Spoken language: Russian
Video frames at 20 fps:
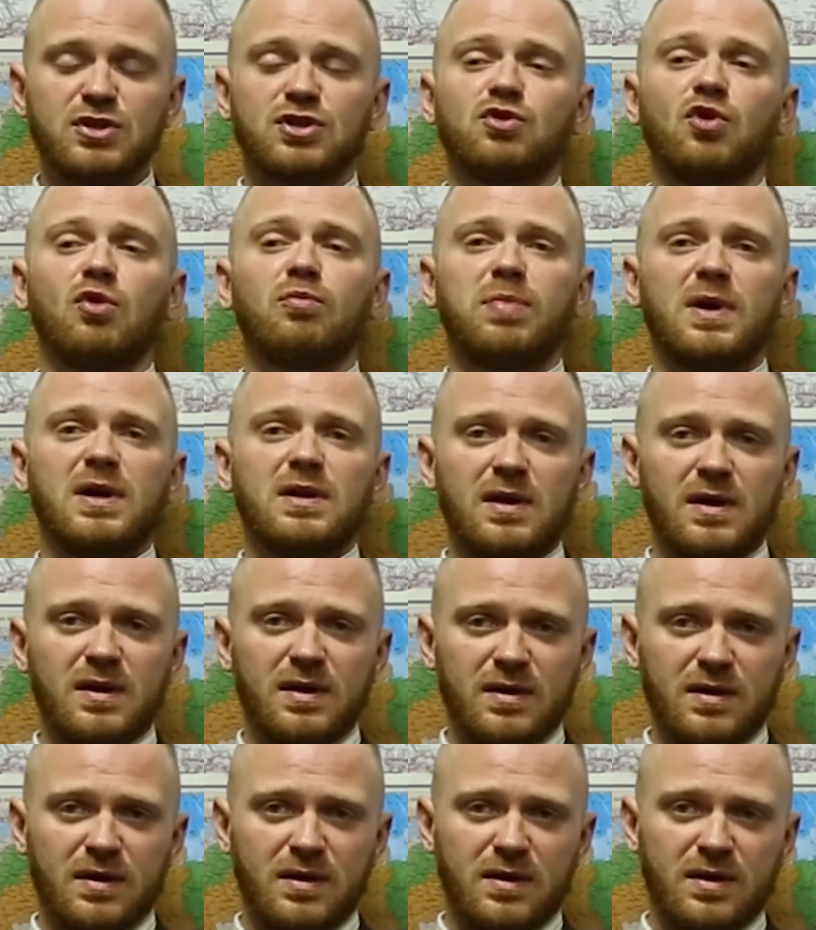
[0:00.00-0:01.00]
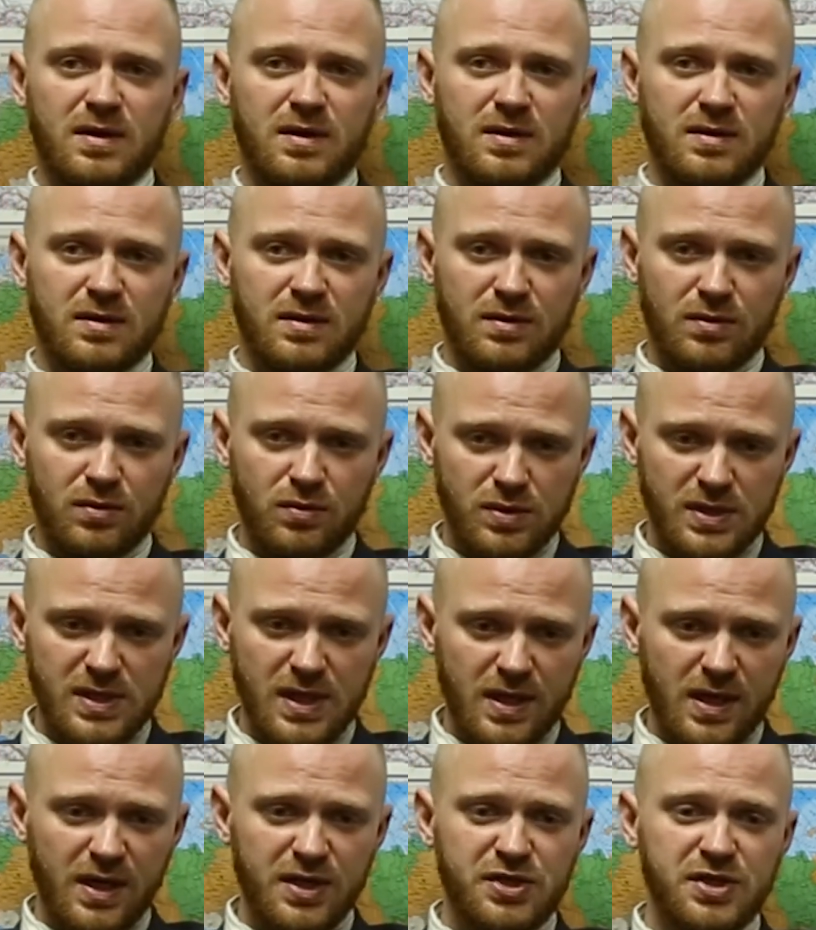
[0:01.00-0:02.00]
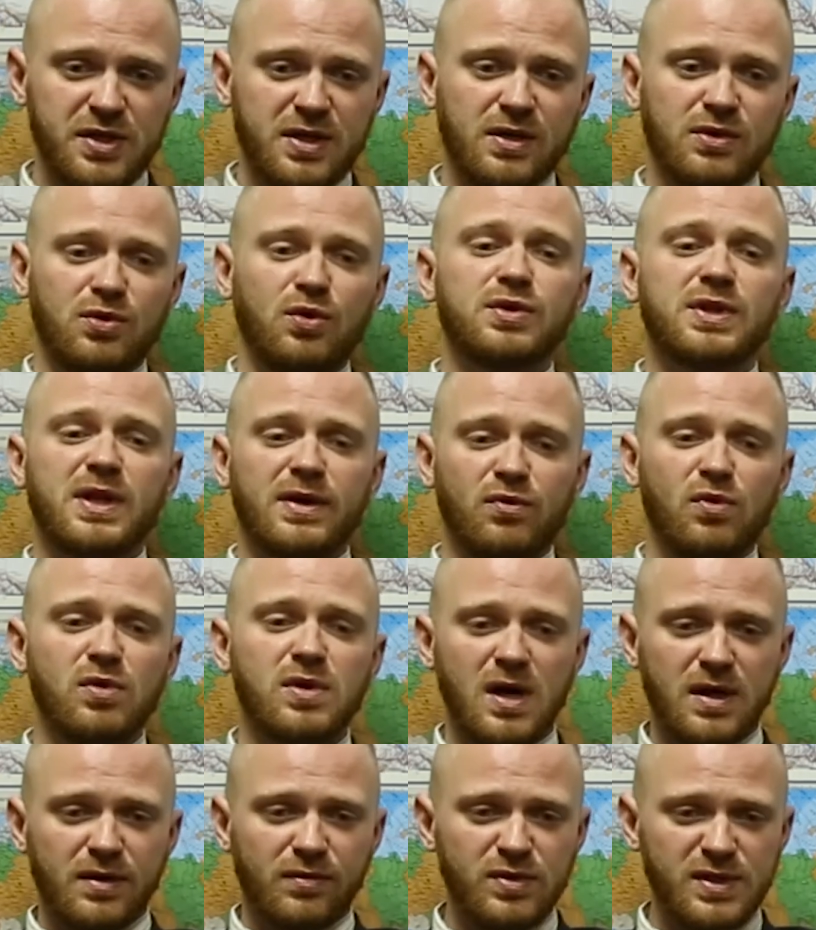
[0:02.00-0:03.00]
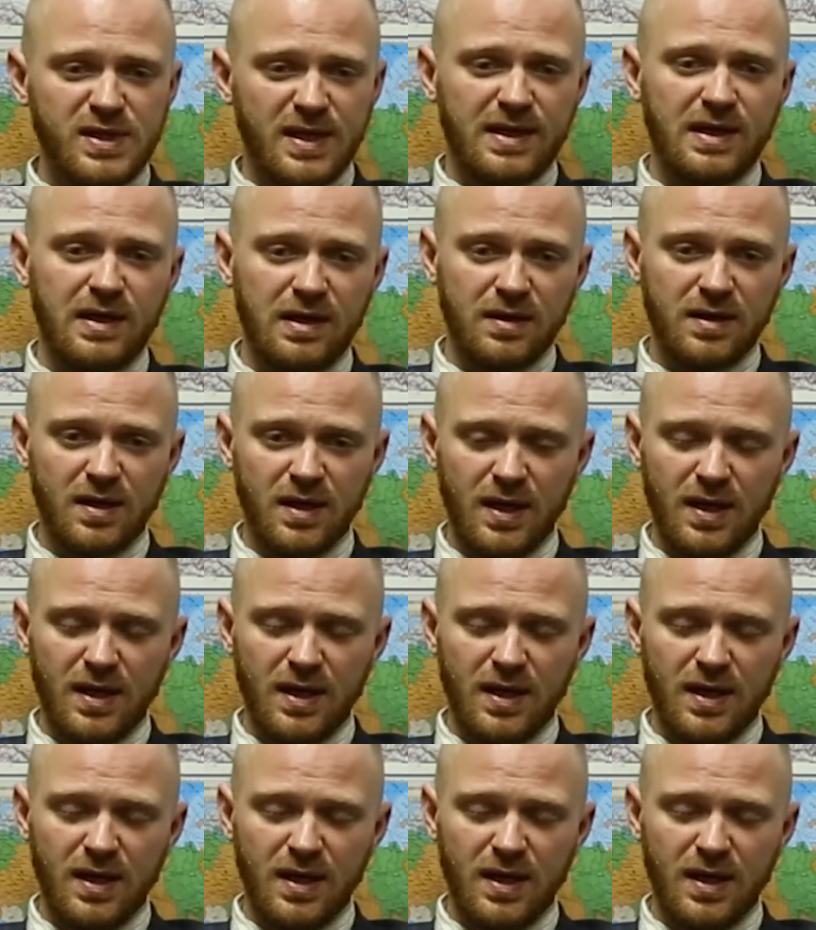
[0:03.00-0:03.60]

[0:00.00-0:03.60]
что было у заказчика до того, как его залили.